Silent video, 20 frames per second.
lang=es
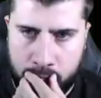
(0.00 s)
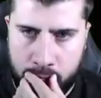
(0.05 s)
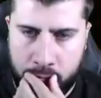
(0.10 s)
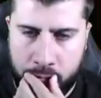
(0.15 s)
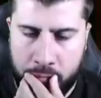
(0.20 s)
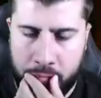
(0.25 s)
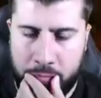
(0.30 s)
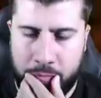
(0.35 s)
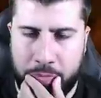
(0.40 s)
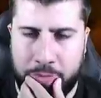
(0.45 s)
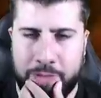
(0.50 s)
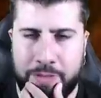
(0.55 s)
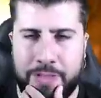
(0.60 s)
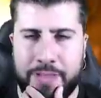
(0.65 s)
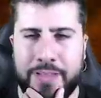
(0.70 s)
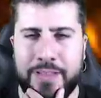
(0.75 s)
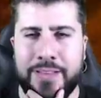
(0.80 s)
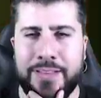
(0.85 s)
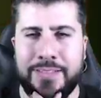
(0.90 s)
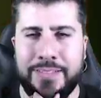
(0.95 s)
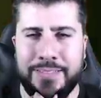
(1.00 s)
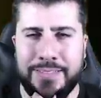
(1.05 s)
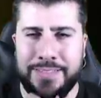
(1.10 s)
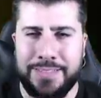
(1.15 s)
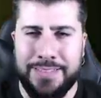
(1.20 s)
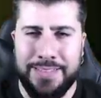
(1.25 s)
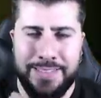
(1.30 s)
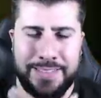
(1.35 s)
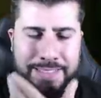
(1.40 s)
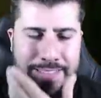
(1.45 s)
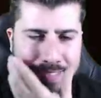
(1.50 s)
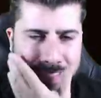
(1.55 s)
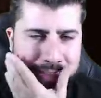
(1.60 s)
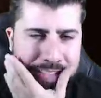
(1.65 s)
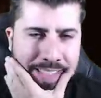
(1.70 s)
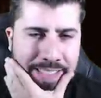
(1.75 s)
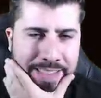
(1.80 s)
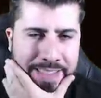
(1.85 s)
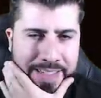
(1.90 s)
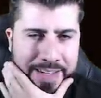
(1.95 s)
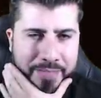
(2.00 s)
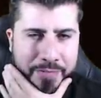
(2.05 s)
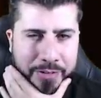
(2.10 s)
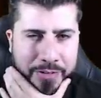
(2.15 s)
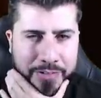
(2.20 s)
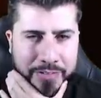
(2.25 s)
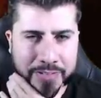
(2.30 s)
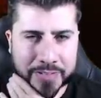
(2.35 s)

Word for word: La oh. gente está enfermando. Lisa Trevor.